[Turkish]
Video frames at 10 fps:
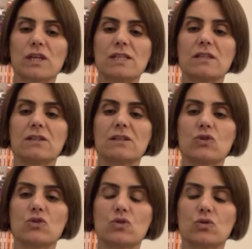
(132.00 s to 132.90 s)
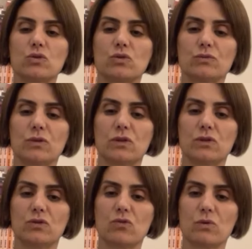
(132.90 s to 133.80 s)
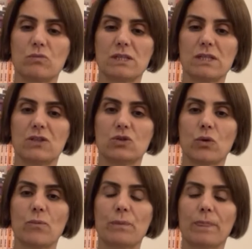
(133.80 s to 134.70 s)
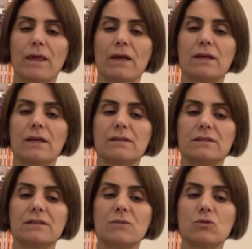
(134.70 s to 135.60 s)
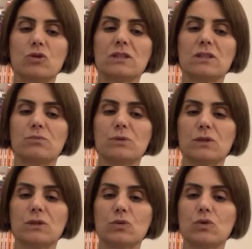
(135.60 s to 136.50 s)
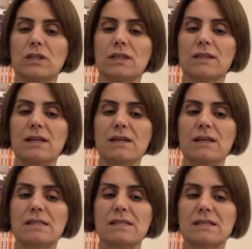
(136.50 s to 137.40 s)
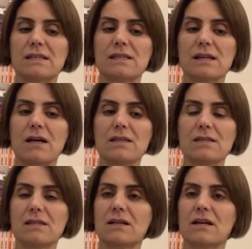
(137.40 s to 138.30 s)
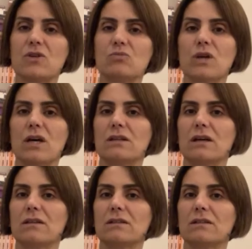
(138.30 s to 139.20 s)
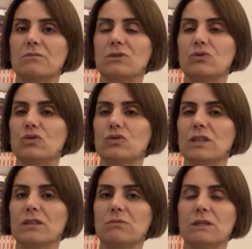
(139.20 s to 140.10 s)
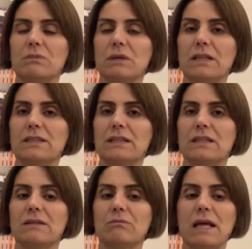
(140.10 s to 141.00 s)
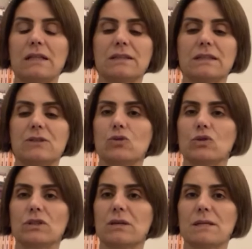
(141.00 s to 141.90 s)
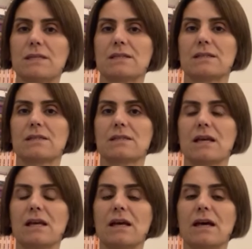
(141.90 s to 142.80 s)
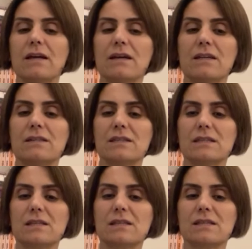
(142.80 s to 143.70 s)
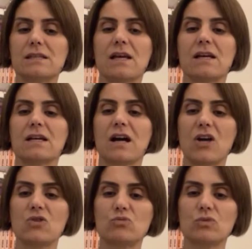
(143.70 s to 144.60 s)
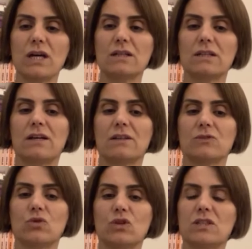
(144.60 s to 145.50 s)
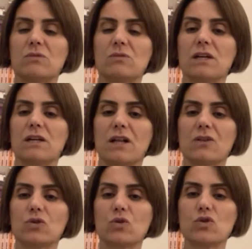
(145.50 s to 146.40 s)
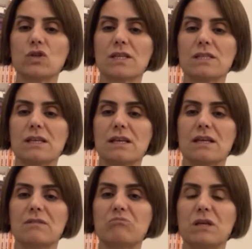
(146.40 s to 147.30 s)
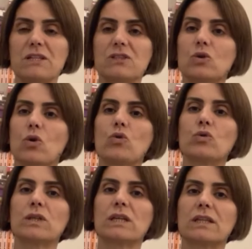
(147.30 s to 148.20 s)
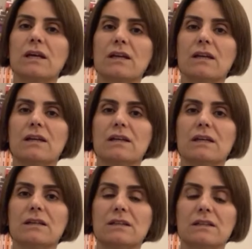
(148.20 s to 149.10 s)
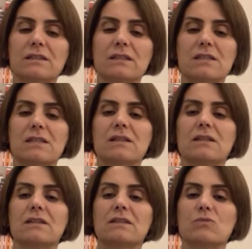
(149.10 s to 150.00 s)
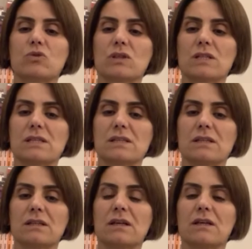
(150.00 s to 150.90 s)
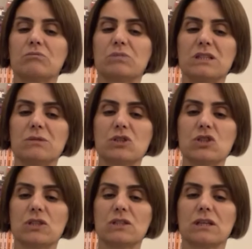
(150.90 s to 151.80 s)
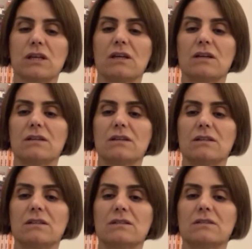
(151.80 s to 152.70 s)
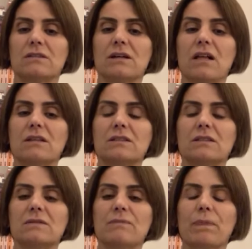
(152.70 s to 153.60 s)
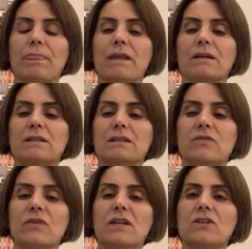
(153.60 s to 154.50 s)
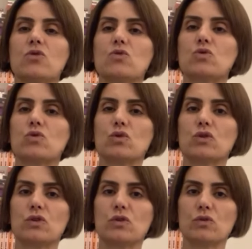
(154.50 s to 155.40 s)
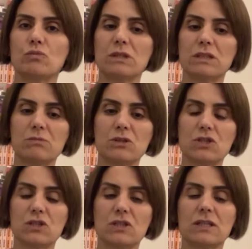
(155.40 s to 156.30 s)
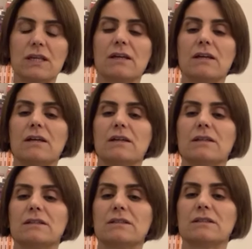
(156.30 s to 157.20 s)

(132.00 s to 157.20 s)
Kesinlikle şunu e, görmemiz gerekiyor. E, demokratik bir ülkede siz asla kayyumlarla e, bir ülkeyi, bir belediyeyi, beldeleri yönetemezsiniz. Eğer siz kayyumlarla yönetmeye kalkıyorsanız bilin ki o ülkede e, kesinlikle demokrasi bitmiştir. E, halkın e, ifade özgürlüğü bitmiştir. E,